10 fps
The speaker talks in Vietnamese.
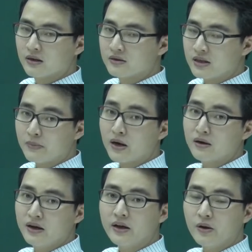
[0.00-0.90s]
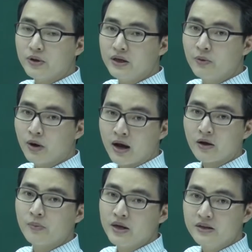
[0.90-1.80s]
Z bằng x cộng y hoặc a
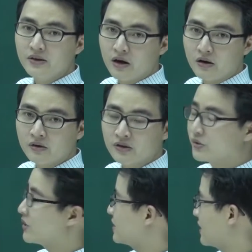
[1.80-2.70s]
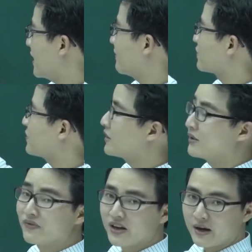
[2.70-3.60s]
cộng bi gì đó, chúng ta sẽ thay vào chúng ta
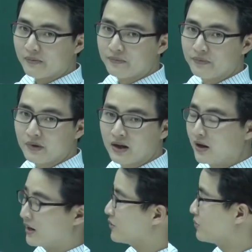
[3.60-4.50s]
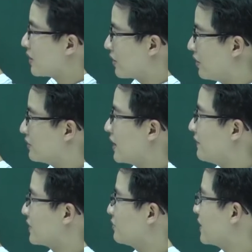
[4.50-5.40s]
tìm W. À, chúng ta có
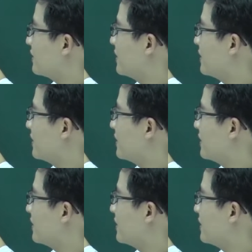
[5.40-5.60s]
thay vào chúng ta